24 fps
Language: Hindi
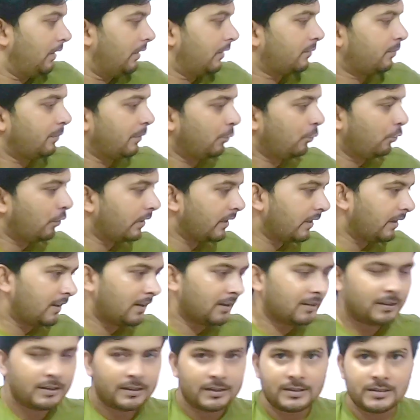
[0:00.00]
इसमें हो क्या
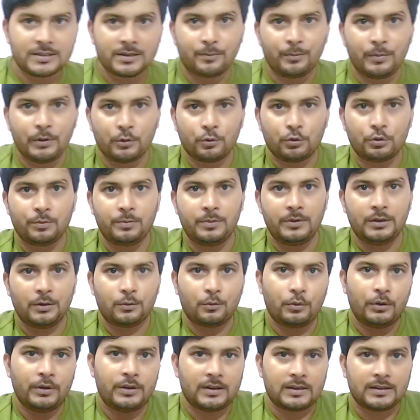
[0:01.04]
रहा था कि जब भी कुछ भी
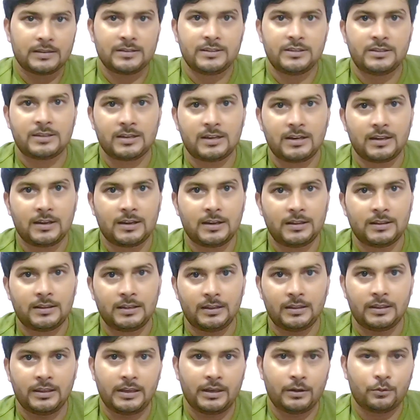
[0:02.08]
कोई ट्रांजिशन
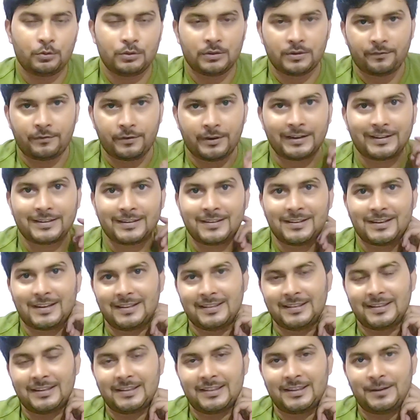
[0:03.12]
लगाते थे या कुछ इफेक्ट
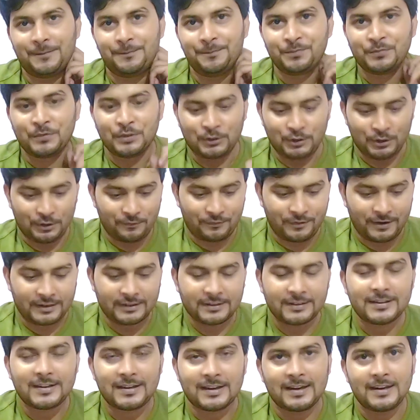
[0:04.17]
डालते थे तो
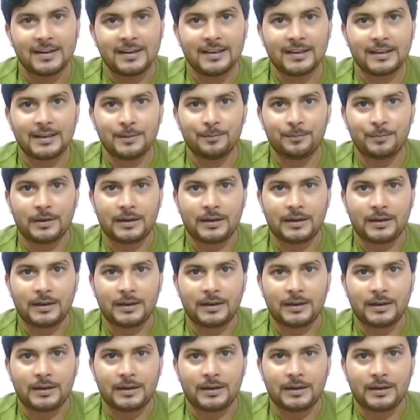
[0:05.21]
इफेक्ट डालने के